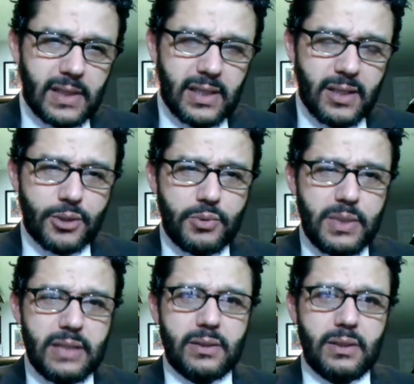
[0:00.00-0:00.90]
et
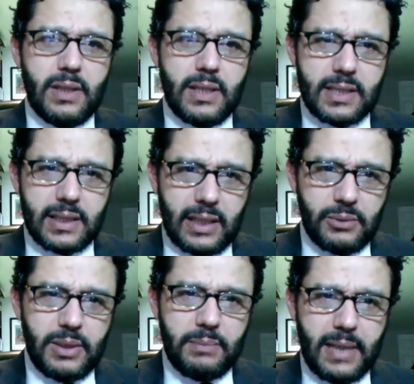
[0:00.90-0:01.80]
ensuite s'est
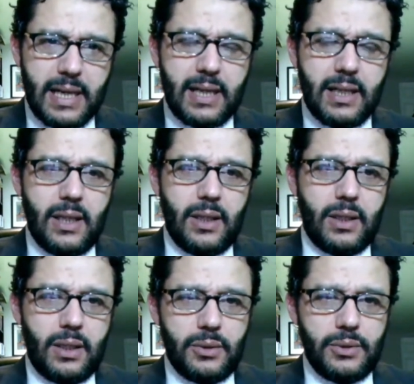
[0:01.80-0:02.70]
traduit par
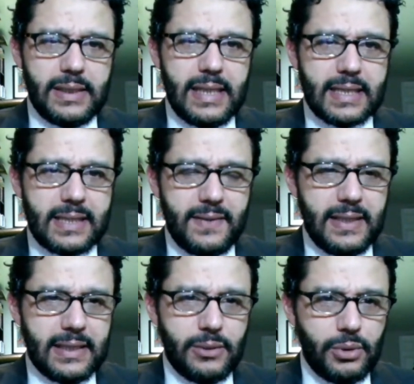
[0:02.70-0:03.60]
une guerre
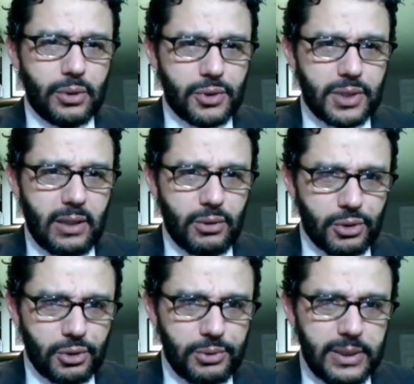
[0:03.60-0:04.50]
civile qui dure jusqu'à
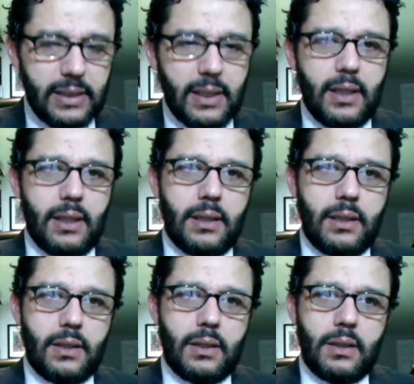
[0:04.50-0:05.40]
aujourd'hui
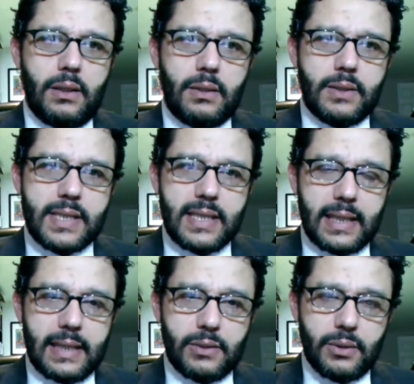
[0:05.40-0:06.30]
en Syrie.